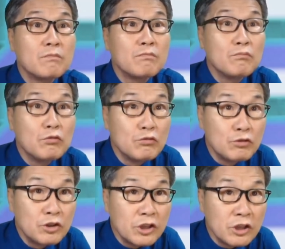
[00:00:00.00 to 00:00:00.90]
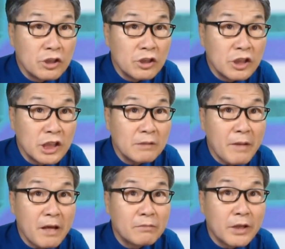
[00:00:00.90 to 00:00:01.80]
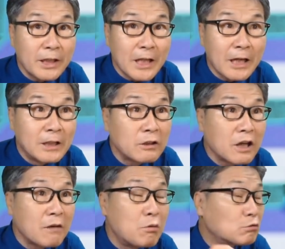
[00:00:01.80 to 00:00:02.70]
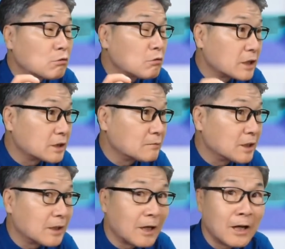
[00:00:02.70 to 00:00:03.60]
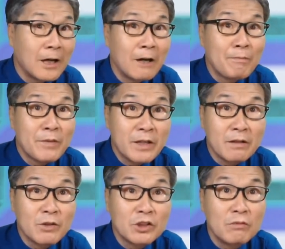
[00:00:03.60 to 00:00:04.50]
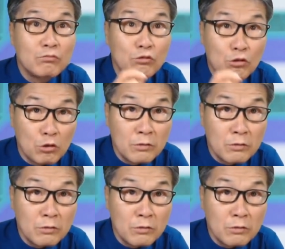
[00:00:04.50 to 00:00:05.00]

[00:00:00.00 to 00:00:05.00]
뮤직이 매입을 했다. 이렇게 보도를 했습니다. 그러면서 물고기